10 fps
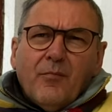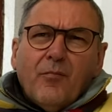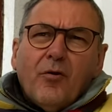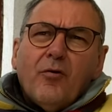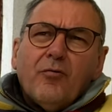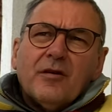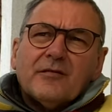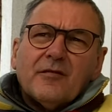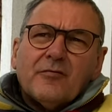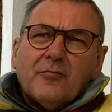Mon rôle en
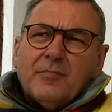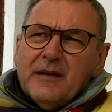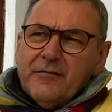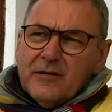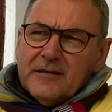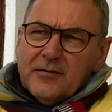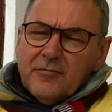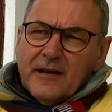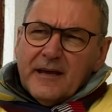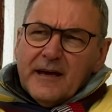tant que bénévole
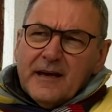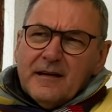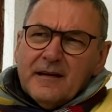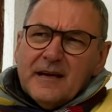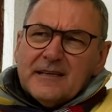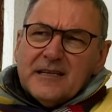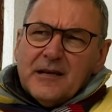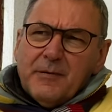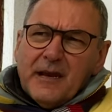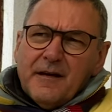terre-de-lien à la
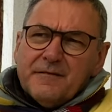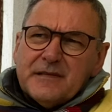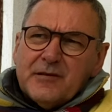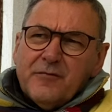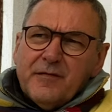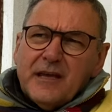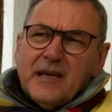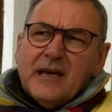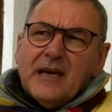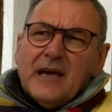CDPNAF, c'est de
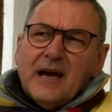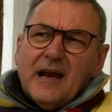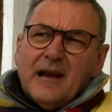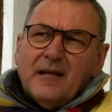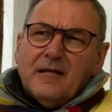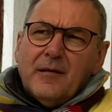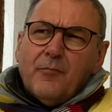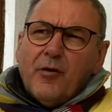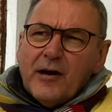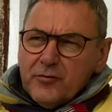veiller à la
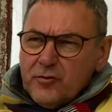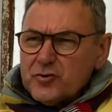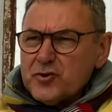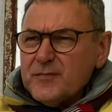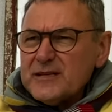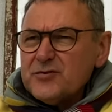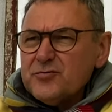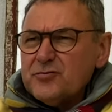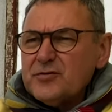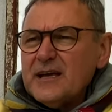moindre
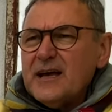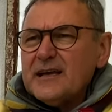consommation de terres